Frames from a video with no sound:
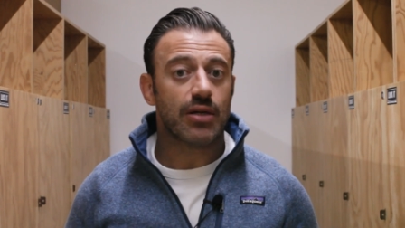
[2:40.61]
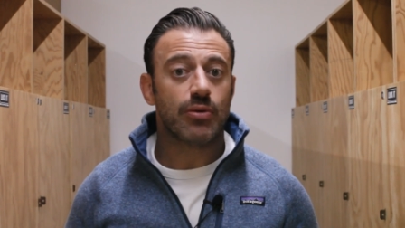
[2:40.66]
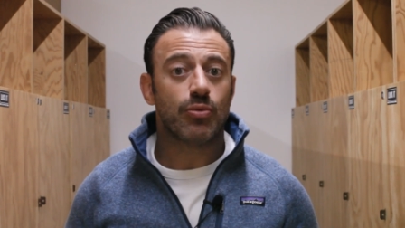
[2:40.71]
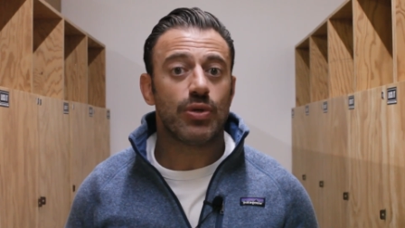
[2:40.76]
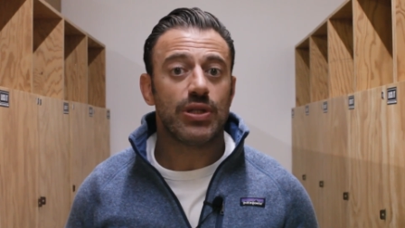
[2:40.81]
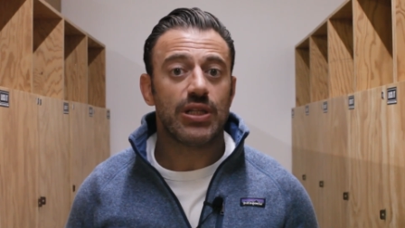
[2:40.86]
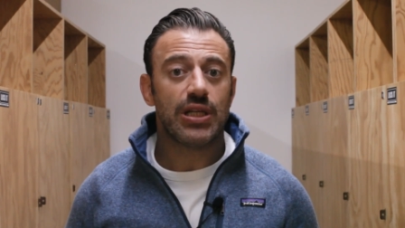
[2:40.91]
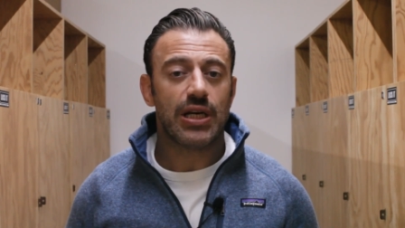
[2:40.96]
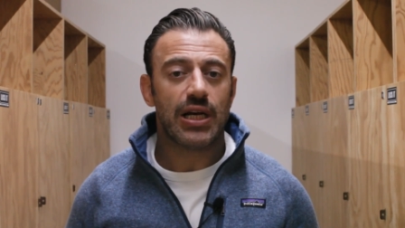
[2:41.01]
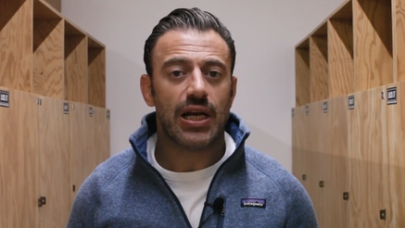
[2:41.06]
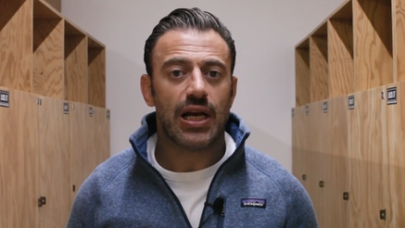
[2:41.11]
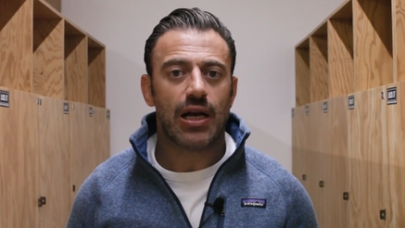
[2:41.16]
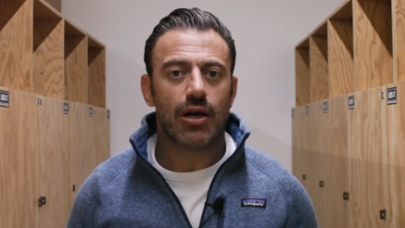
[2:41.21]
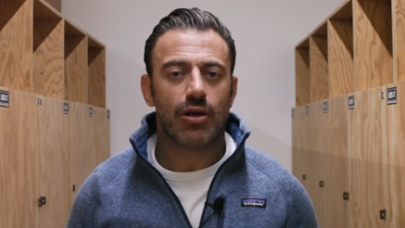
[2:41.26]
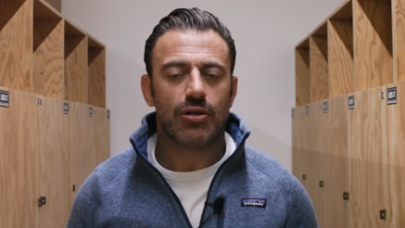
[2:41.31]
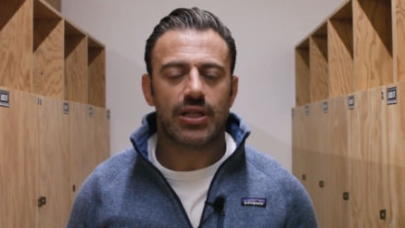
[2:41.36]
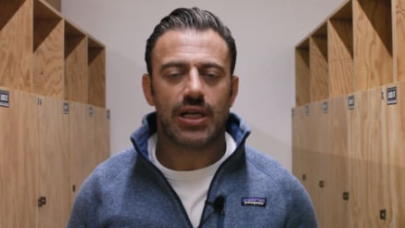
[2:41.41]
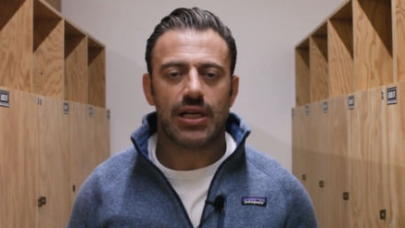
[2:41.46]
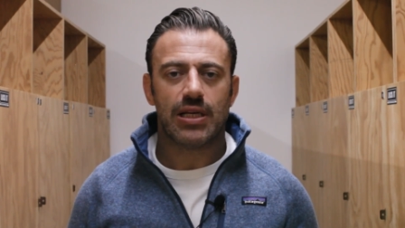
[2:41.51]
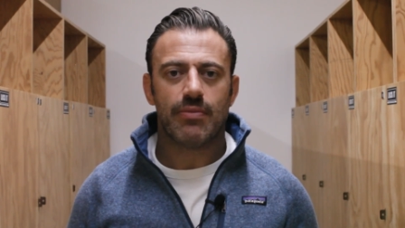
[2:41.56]
quindi nella
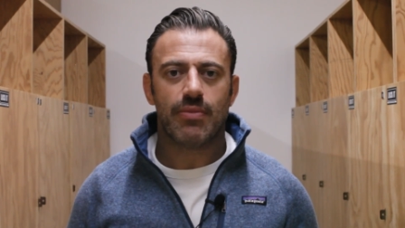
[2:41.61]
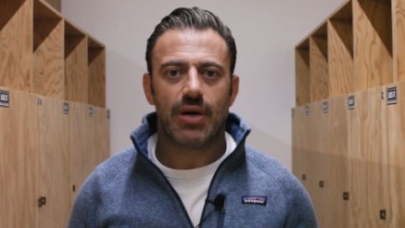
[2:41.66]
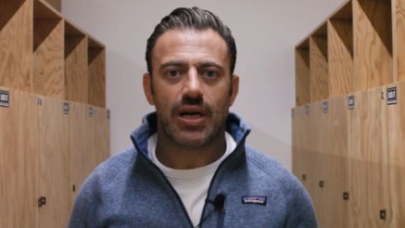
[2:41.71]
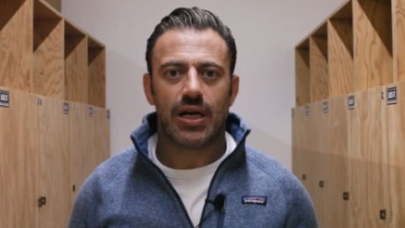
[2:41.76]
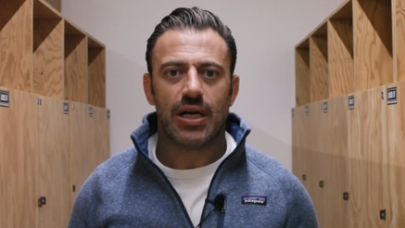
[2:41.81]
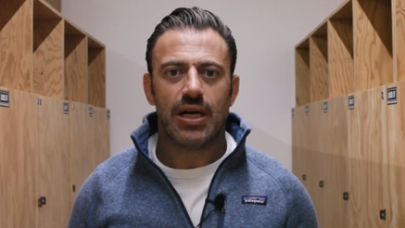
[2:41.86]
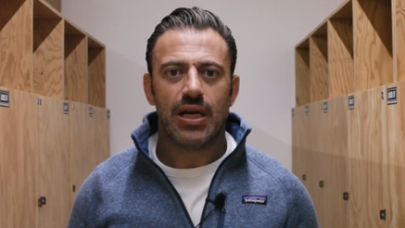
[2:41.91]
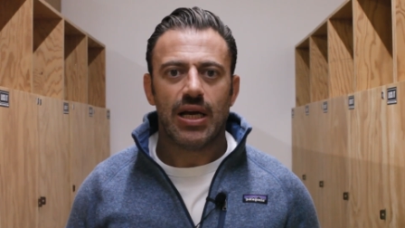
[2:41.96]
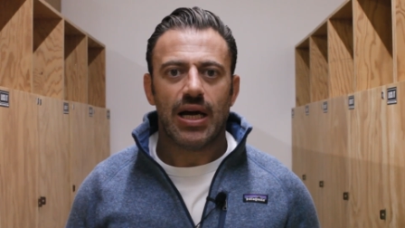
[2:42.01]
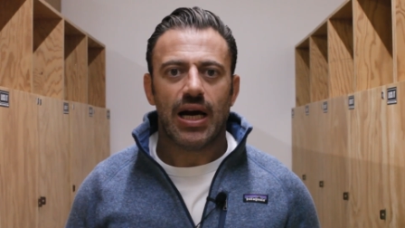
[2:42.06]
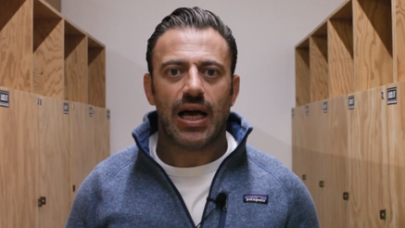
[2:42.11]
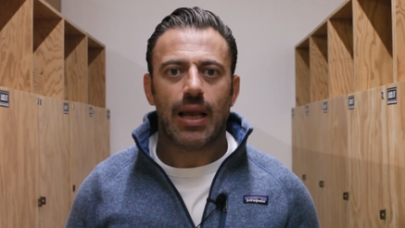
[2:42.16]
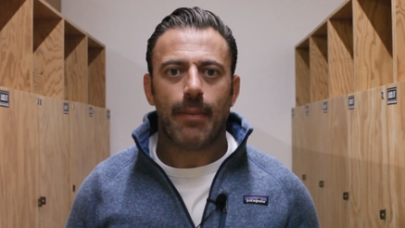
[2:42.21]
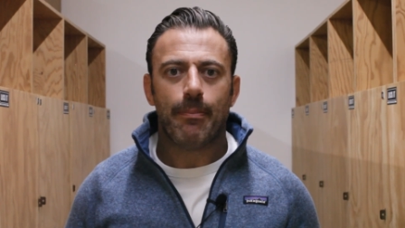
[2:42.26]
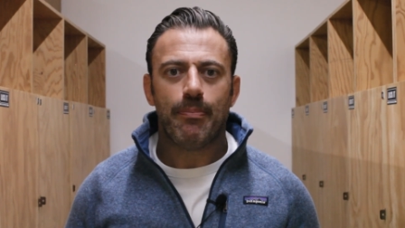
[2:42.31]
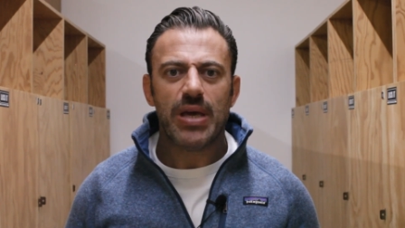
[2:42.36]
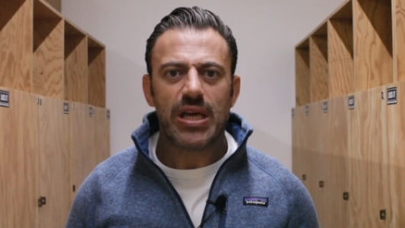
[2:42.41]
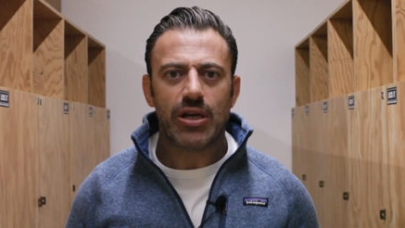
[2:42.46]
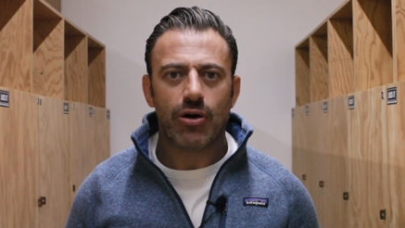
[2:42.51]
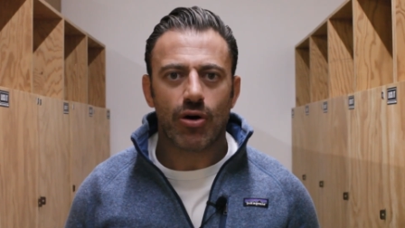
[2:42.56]
lotta libera. Alla
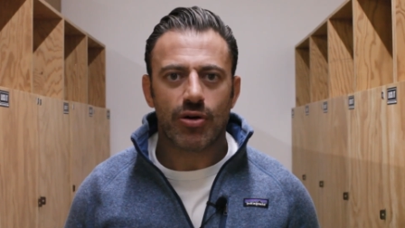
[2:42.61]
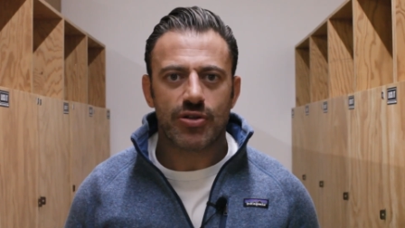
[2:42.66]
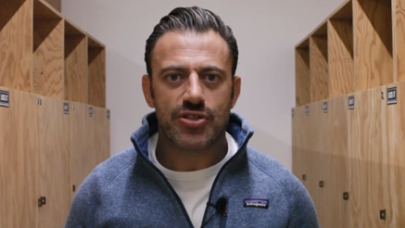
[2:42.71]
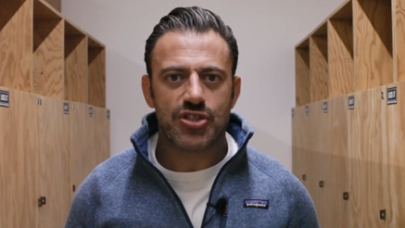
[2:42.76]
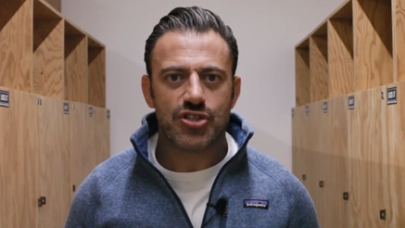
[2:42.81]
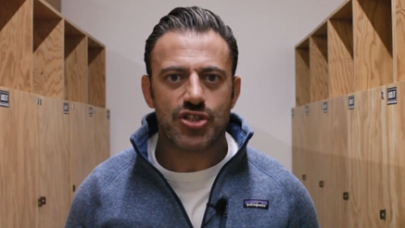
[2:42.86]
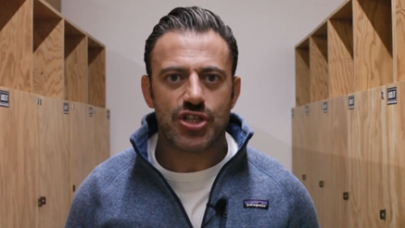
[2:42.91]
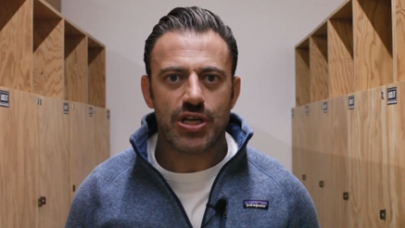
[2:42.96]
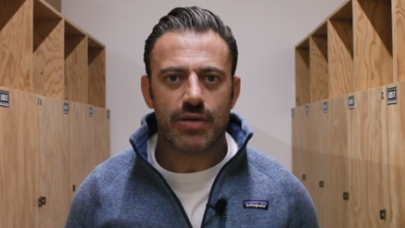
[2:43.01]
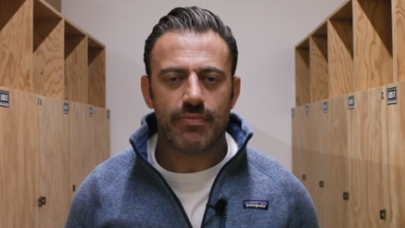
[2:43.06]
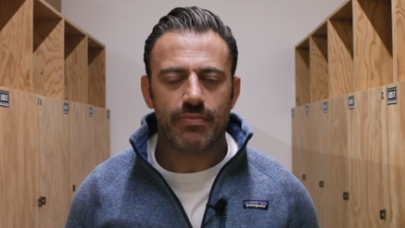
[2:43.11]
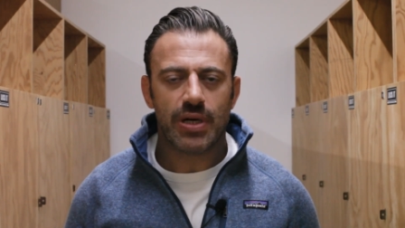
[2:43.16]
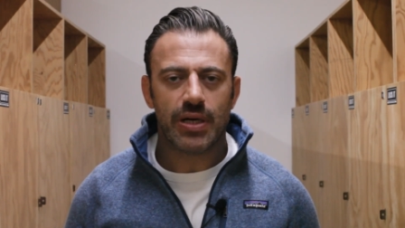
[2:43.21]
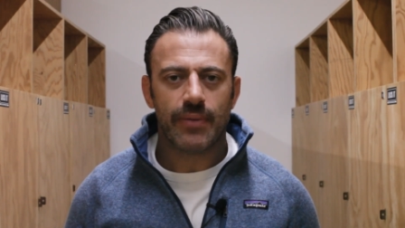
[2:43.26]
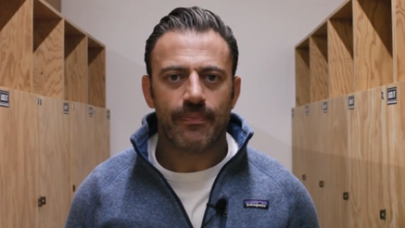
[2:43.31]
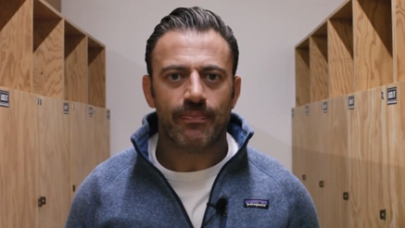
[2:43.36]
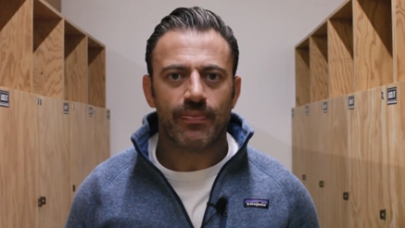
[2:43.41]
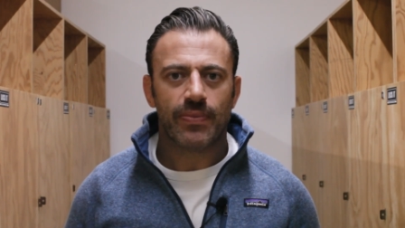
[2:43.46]
Peacocks Gym